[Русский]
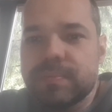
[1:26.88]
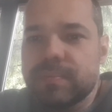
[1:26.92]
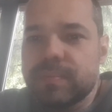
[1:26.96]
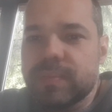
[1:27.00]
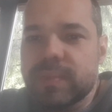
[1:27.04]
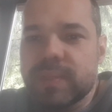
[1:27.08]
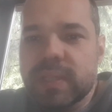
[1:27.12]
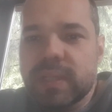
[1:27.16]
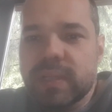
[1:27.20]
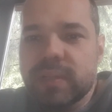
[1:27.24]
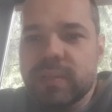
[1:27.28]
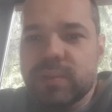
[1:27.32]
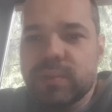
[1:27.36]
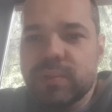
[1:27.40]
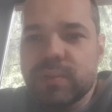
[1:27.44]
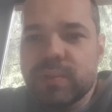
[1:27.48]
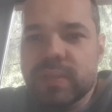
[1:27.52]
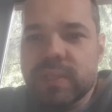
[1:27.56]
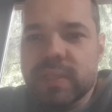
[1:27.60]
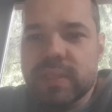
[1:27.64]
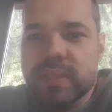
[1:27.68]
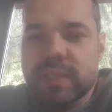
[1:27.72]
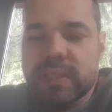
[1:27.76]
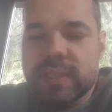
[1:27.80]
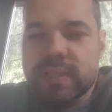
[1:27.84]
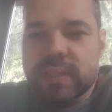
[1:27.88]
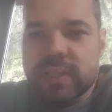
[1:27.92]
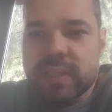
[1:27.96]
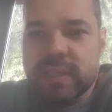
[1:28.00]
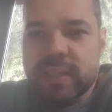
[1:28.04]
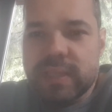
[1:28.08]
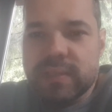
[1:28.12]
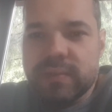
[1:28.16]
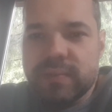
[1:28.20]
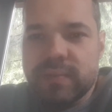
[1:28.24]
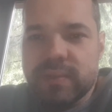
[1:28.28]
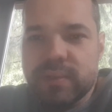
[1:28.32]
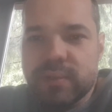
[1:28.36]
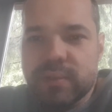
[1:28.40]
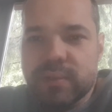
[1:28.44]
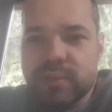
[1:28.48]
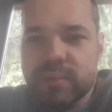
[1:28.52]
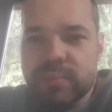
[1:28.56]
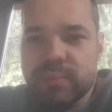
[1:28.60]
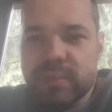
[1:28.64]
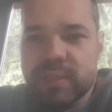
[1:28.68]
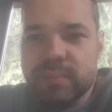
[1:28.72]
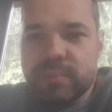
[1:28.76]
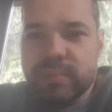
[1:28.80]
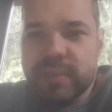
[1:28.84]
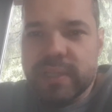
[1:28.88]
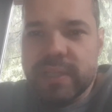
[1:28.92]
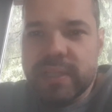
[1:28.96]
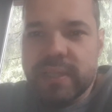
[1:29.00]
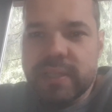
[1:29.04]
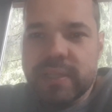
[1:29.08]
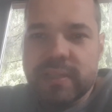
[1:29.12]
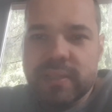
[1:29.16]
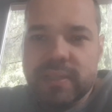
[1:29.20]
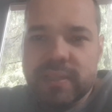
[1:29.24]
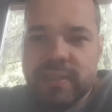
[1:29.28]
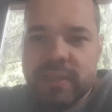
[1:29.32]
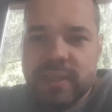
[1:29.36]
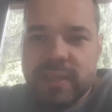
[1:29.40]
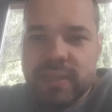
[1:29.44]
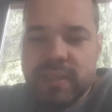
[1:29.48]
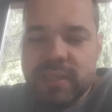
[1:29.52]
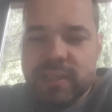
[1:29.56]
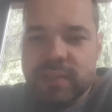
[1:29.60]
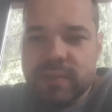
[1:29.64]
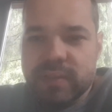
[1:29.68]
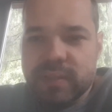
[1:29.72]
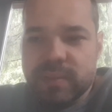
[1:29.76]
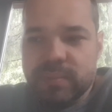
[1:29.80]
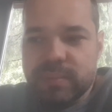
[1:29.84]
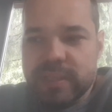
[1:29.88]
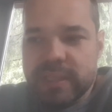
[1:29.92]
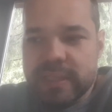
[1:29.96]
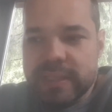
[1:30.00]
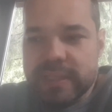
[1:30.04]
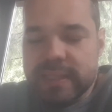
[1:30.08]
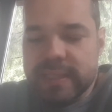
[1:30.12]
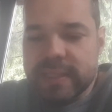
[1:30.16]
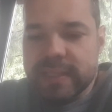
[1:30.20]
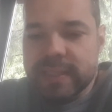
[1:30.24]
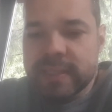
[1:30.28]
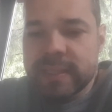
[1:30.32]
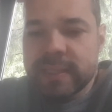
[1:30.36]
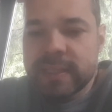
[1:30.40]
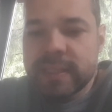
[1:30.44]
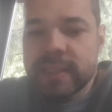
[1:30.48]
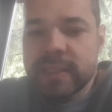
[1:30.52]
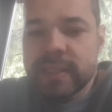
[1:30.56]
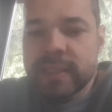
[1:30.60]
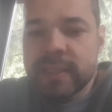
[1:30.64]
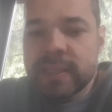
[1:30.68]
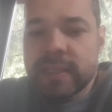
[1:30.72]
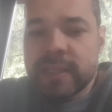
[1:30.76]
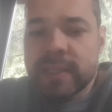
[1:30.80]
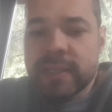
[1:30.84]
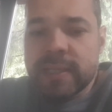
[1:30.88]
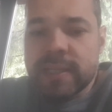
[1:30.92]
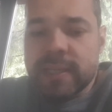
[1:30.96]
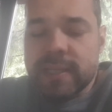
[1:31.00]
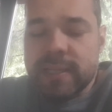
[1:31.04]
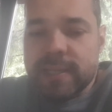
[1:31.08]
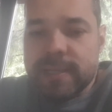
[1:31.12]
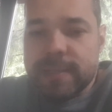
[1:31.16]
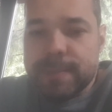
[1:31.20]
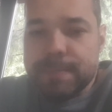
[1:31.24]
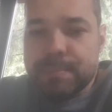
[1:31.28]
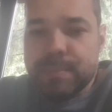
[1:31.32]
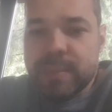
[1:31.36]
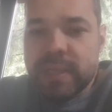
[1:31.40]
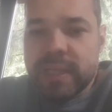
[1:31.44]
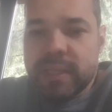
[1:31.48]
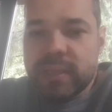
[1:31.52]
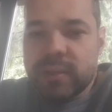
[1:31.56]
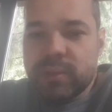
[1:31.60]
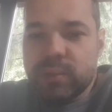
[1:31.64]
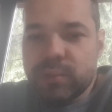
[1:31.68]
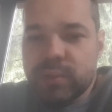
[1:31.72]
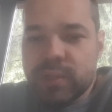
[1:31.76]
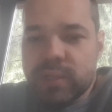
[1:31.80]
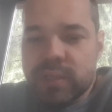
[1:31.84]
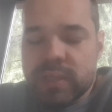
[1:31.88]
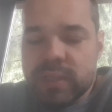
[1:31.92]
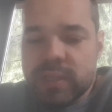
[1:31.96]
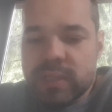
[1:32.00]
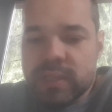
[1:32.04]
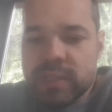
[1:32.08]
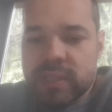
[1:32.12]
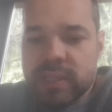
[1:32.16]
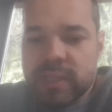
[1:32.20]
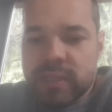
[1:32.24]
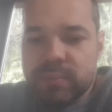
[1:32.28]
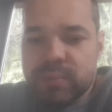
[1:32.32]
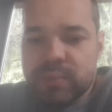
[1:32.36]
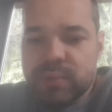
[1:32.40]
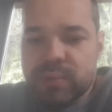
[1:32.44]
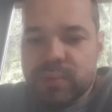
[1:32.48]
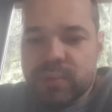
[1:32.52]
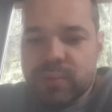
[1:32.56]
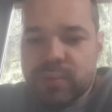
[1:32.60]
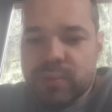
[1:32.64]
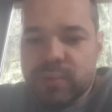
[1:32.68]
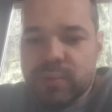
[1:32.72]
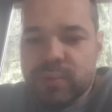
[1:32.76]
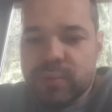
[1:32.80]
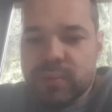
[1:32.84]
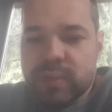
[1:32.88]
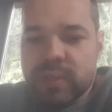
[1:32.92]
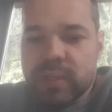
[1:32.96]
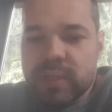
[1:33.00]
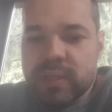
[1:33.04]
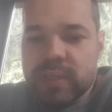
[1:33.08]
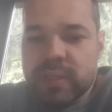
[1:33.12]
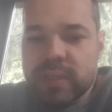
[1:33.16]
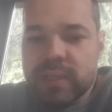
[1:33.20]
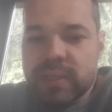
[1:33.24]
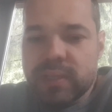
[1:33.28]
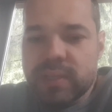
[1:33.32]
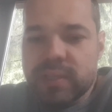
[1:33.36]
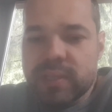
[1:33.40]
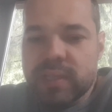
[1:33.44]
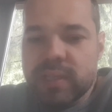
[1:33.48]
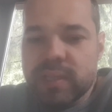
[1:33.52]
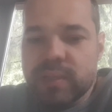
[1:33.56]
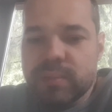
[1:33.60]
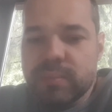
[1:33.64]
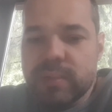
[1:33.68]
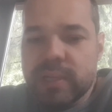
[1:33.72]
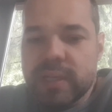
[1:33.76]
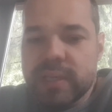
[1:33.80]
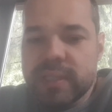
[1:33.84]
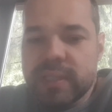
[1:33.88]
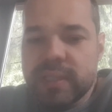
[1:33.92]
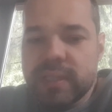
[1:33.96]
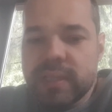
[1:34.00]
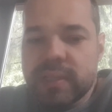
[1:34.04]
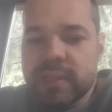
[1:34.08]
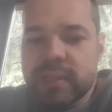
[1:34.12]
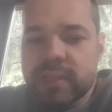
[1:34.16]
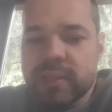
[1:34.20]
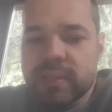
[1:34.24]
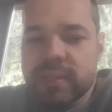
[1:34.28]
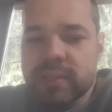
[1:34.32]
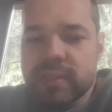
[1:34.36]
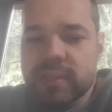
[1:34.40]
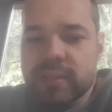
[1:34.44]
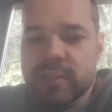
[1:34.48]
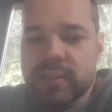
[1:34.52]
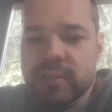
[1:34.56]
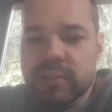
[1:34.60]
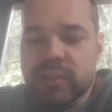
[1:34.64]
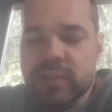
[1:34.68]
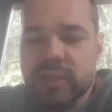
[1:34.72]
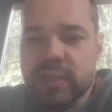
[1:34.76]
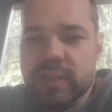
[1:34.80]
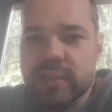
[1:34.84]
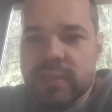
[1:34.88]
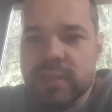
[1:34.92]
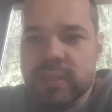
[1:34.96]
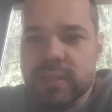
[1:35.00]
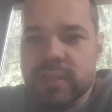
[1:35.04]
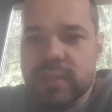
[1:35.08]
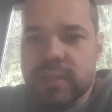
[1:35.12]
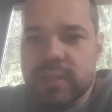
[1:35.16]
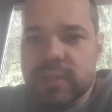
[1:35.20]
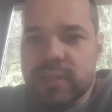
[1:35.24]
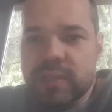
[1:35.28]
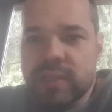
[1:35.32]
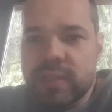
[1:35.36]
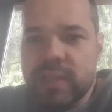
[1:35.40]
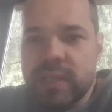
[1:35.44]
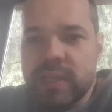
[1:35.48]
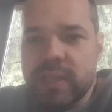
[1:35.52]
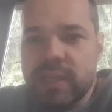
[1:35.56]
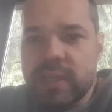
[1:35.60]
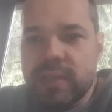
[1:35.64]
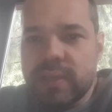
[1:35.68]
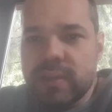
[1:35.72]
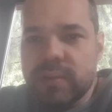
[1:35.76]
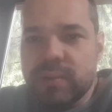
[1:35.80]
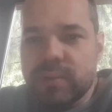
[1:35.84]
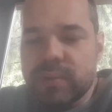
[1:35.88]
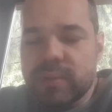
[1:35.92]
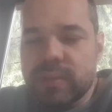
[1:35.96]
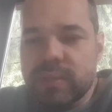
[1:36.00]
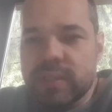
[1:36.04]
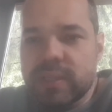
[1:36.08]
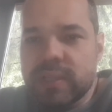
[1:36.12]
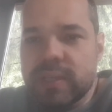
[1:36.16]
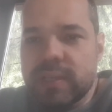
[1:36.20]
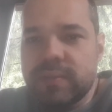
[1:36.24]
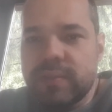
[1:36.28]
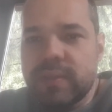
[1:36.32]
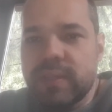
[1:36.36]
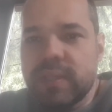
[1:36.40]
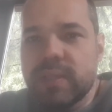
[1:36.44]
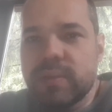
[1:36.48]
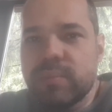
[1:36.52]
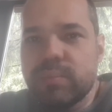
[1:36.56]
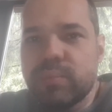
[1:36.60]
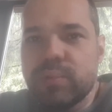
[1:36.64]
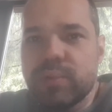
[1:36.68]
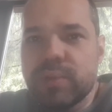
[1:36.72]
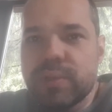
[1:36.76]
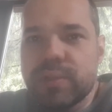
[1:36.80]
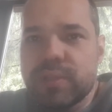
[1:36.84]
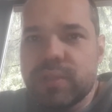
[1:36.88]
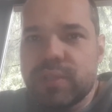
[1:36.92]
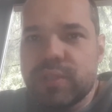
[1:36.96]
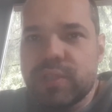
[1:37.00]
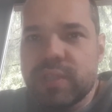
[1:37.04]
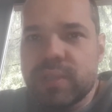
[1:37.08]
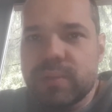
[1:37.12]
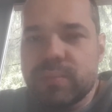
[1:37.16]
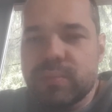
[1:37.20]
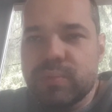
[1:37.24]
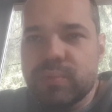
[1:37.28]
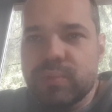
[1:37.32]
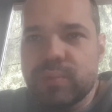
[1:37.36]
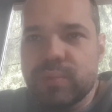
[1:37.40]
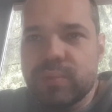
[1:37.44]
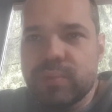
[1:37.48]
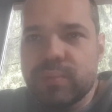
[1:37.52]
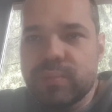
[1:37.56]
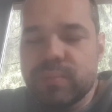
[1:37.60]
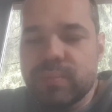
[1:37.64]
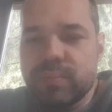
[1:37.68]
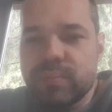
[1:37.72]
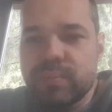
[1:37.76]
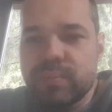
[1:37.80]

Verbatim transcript: столкнуться с этим вирусом и заболеть или заразить своих близких. А, мы точно знаем, что у онкологических больных э, шанс осложнений от ковида больше, чем у